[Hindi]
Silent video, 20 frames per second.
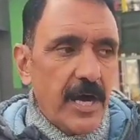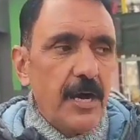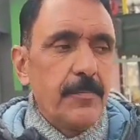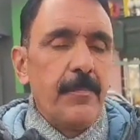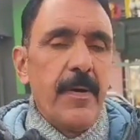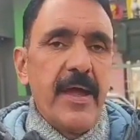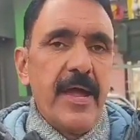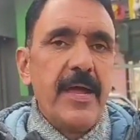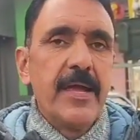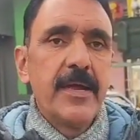
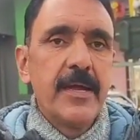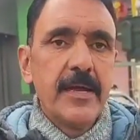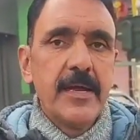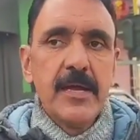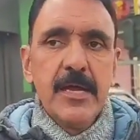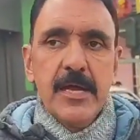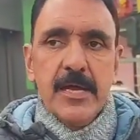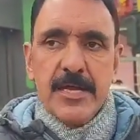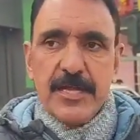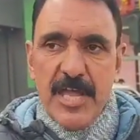यहाँ पर
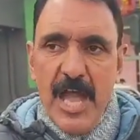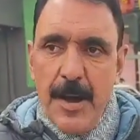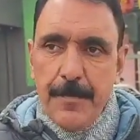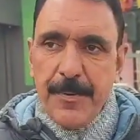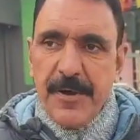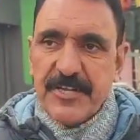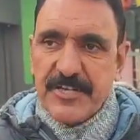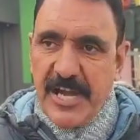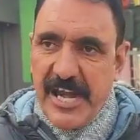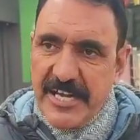ट्रेंडस
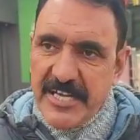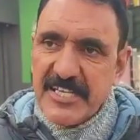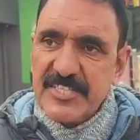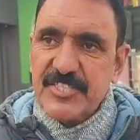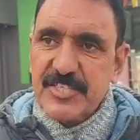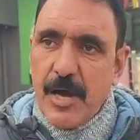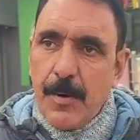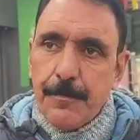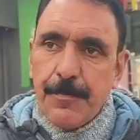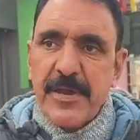कंपनी
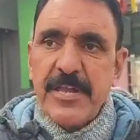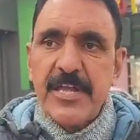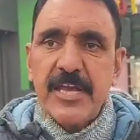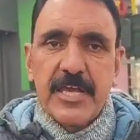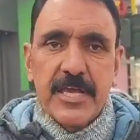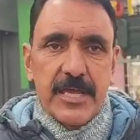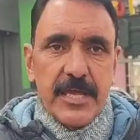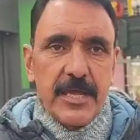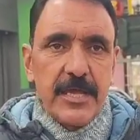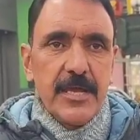का
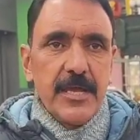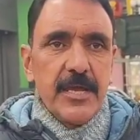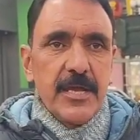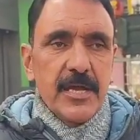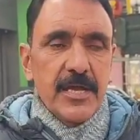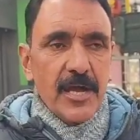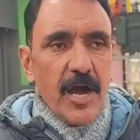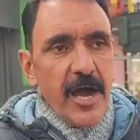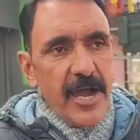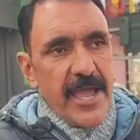एक
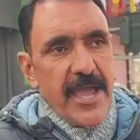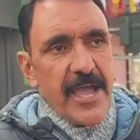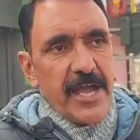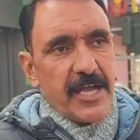माल